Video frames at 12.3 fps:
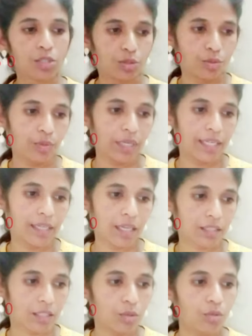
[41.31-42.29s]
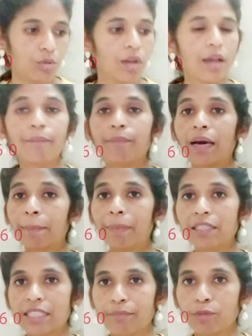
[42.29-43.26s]
సో ఈ టాస్క్లో
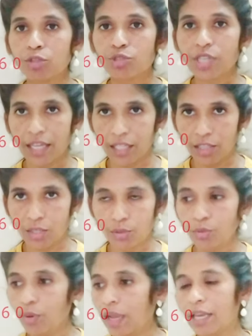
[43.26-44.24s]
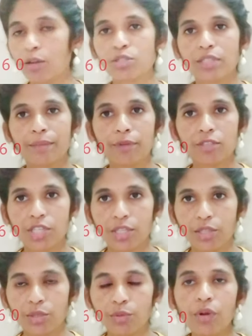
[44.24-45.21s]
పర్పుల్ టీం నుంచి ఇద్దరు ఎల్లో టీం నుంచి
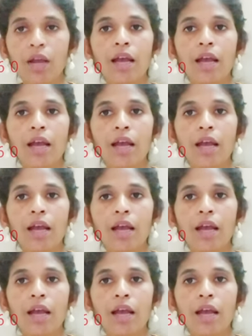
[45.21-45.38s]
ఇద్దరు